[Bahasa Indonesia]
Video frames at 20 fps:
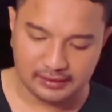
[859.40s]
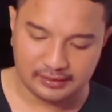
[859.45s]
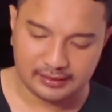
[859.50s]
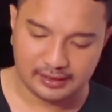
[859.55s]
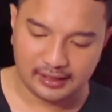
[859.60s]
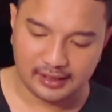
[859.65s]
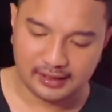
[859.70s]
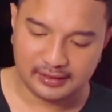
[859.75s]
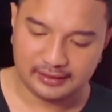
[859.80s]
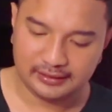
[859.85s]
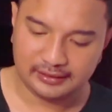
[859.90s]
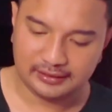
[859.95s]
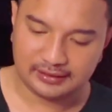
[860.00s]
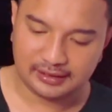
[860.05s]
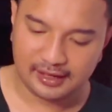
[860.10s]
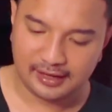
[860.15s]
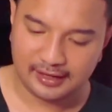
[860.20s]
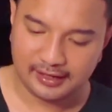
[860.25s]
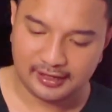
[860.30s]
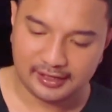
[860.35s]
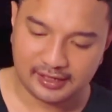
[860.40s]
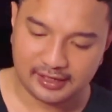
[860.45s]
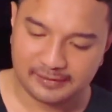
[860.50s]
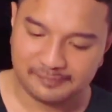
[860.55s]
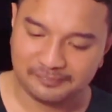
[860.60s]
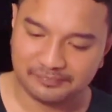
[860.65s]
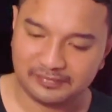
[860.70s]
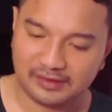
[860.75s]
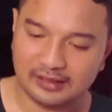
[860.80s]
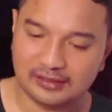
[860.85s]
dan ini terakhir
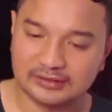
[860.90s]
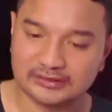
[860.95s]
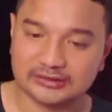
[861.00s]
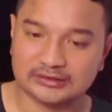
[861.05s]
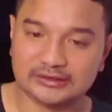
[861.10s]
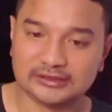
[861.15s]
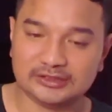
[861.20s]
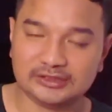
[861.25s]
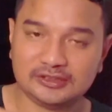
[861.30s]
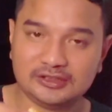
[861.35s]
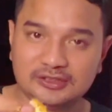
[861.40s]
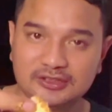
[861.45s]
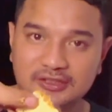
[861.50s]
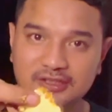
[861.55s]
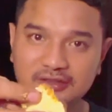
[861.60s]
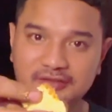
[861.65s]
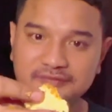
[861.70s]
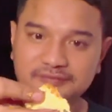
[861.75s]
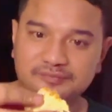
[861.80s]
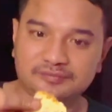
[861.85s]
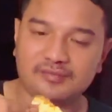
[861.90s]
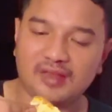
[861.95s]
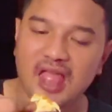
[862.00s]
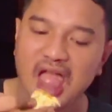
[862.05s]
hmm.